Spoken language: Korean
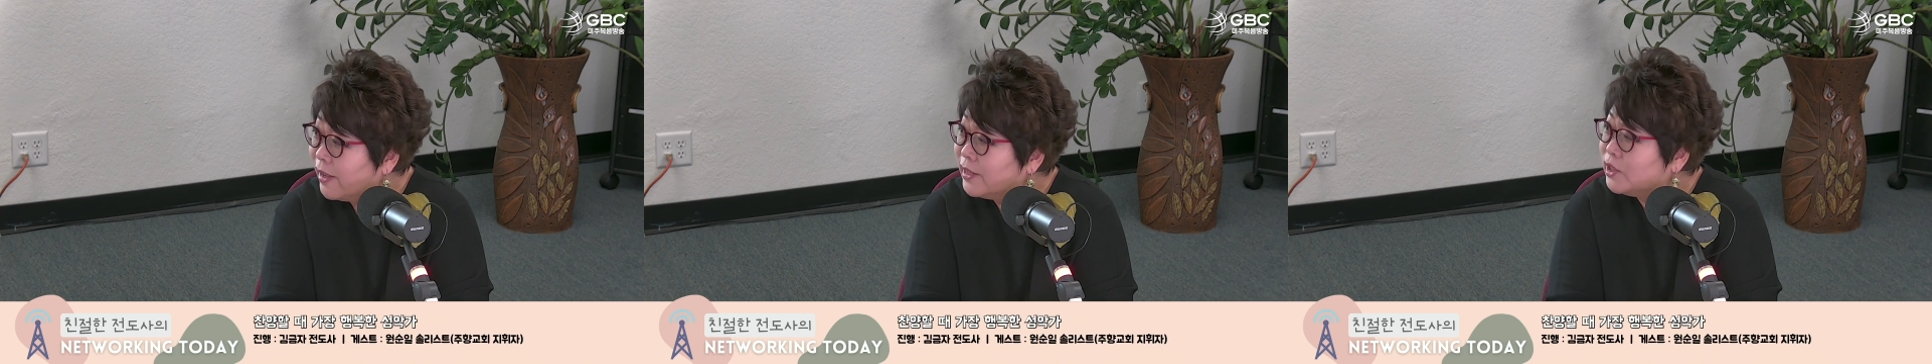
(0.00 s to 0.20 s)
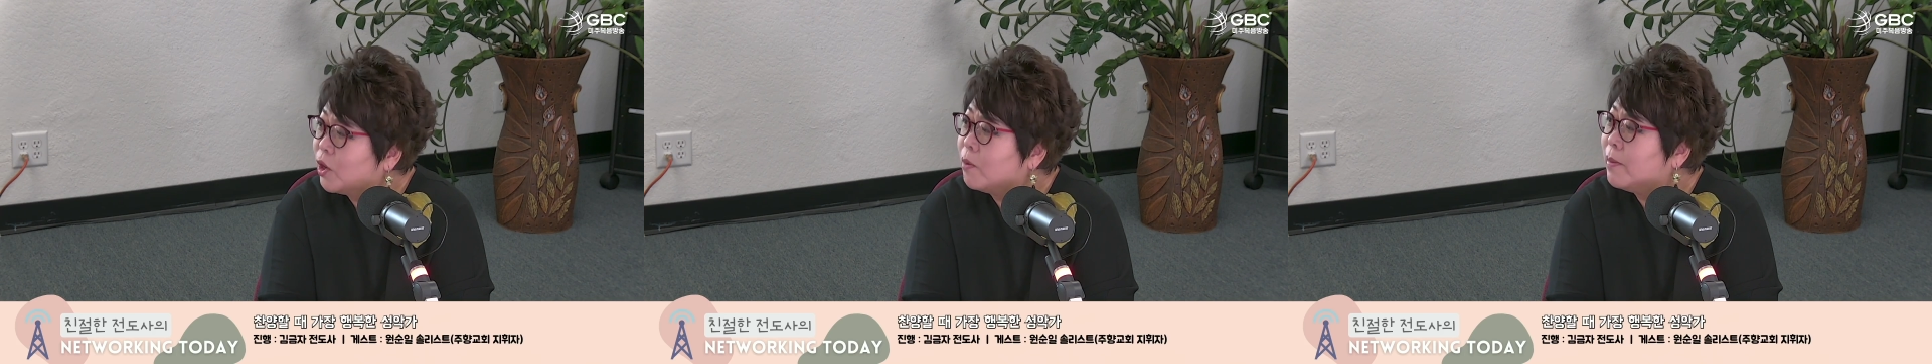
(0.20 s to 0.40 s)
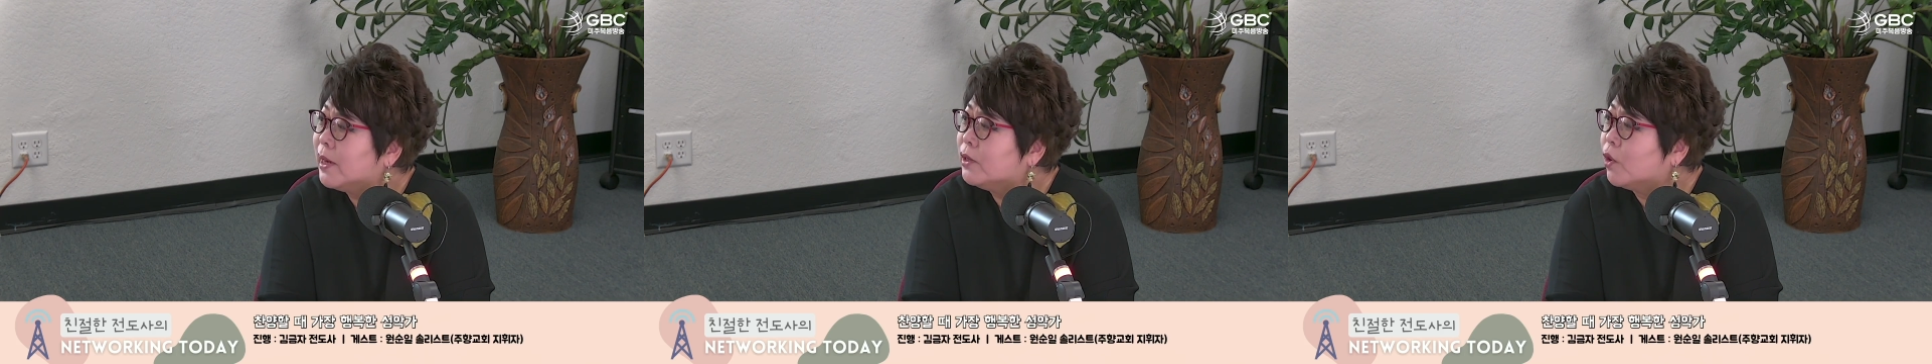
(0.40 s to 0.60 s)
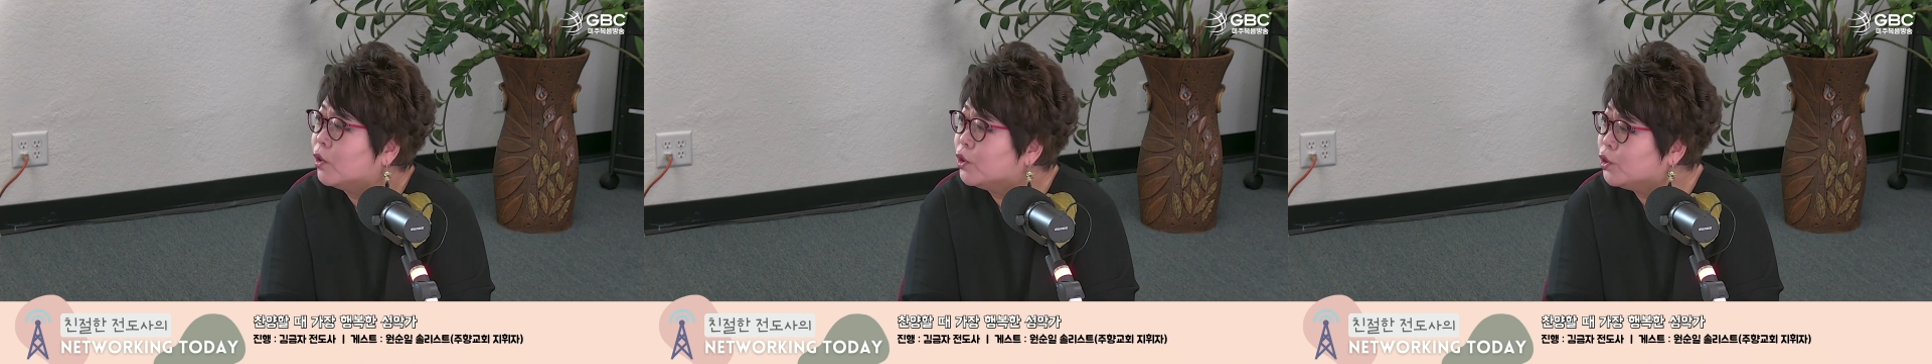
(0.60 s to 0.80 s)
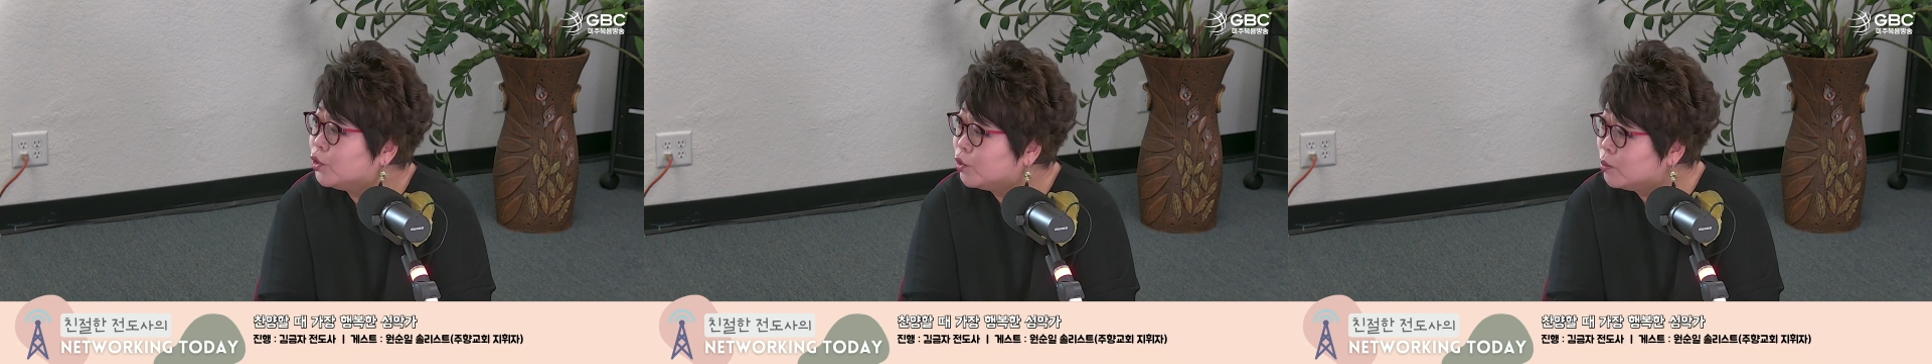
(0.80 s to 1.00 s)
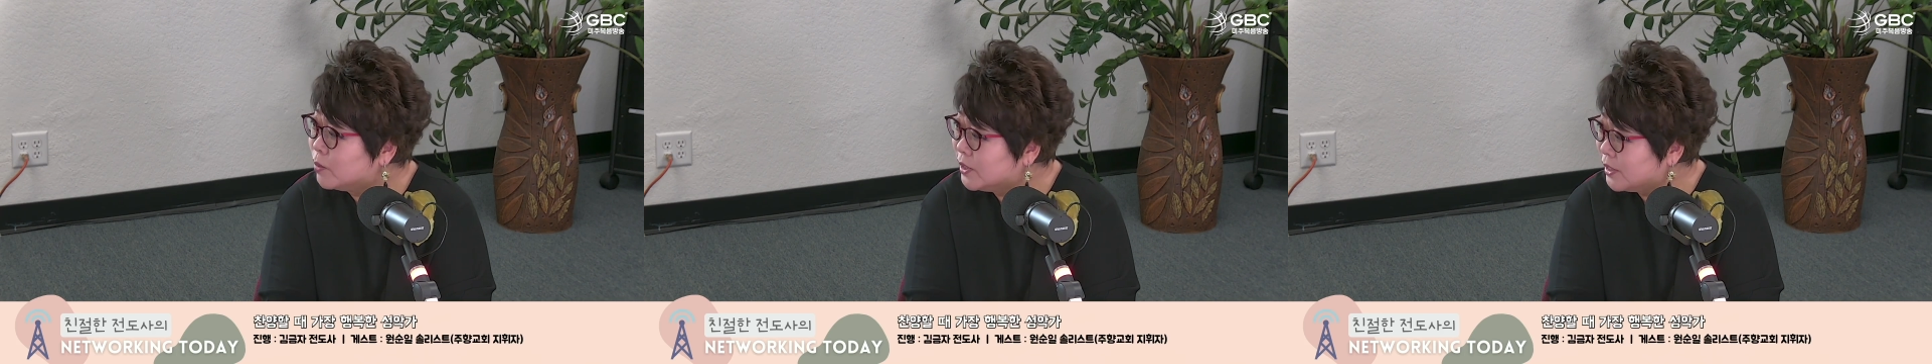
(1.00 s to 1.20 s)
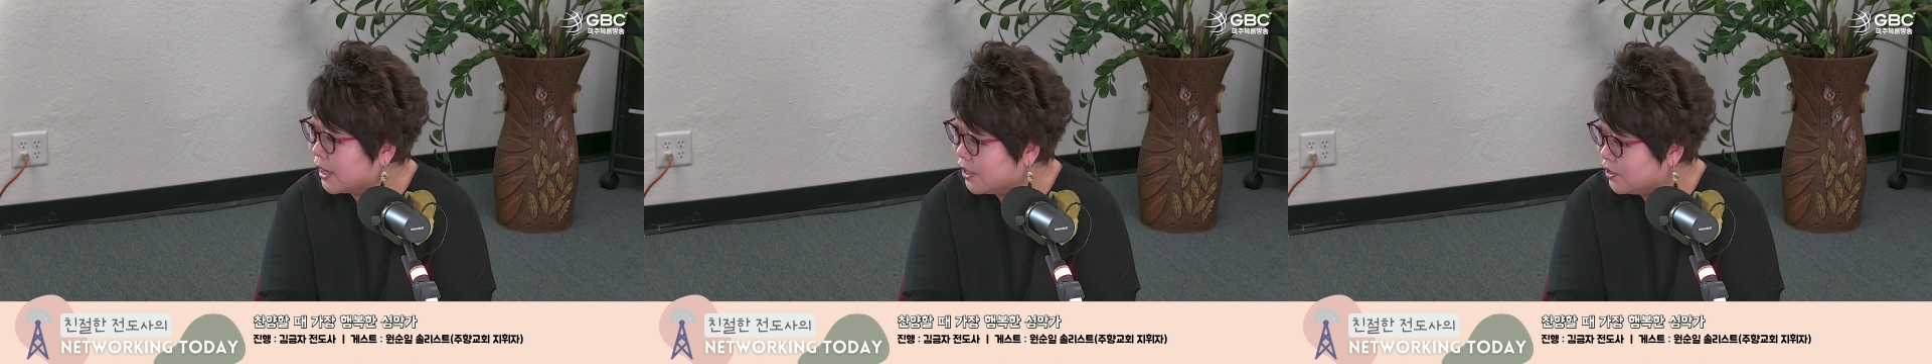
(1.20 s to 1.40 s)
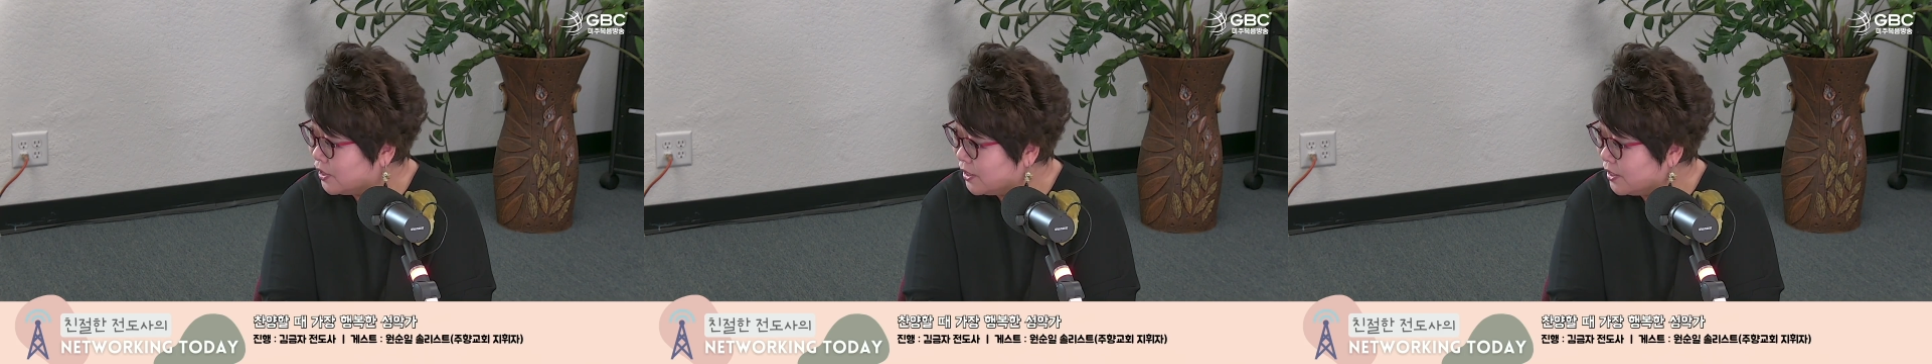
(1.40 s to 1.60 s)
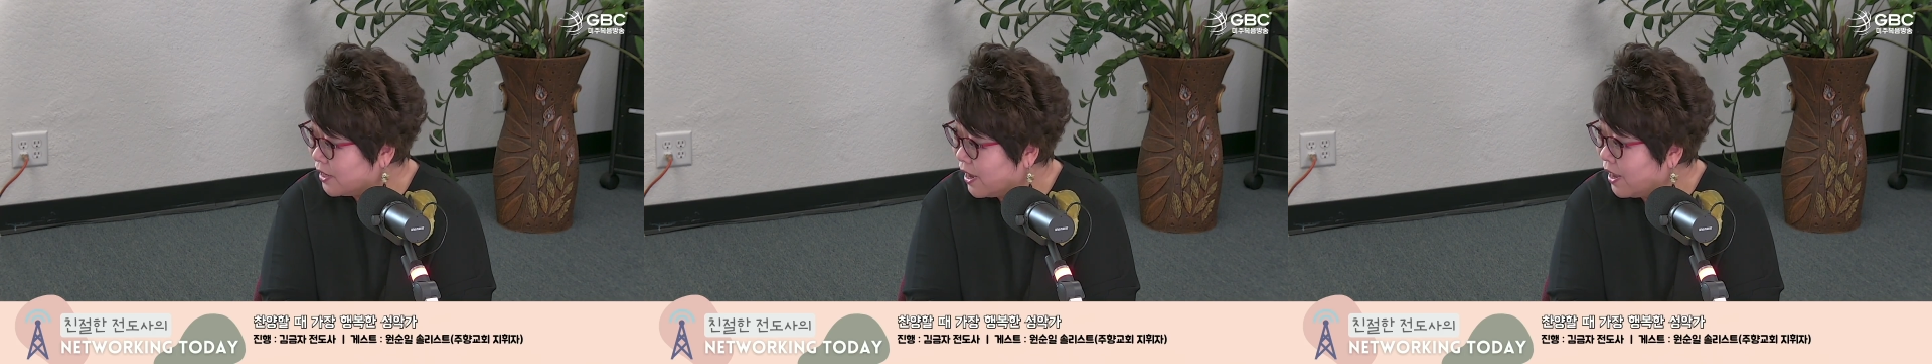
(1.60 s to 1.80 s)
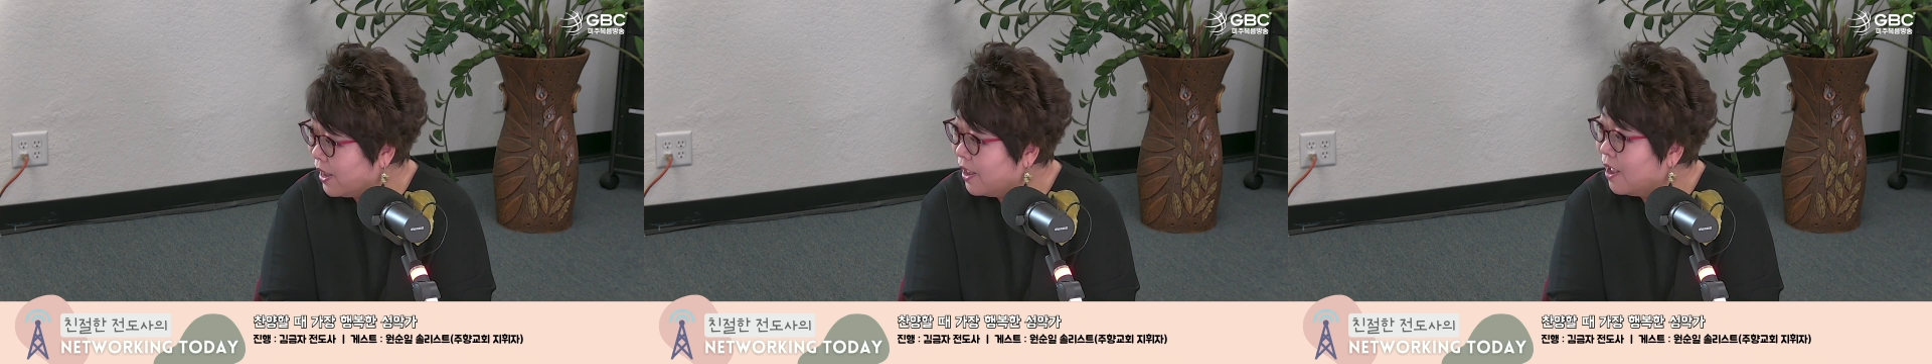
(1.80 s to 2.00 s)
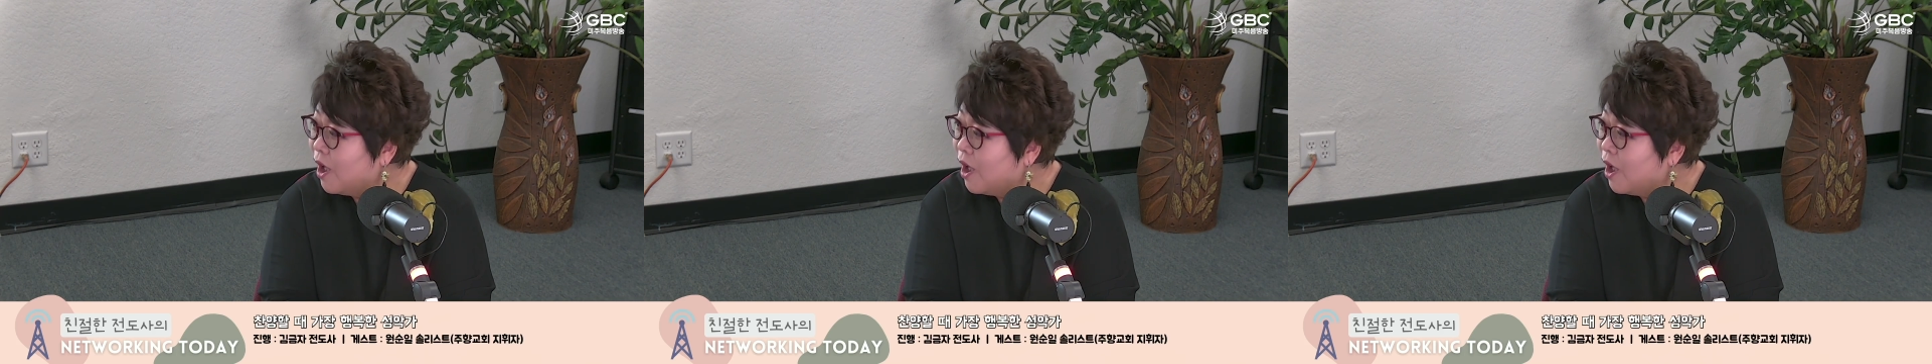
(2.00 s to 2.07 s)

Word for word: 아, 정말 아, 너는 숨을 잘 쉰다.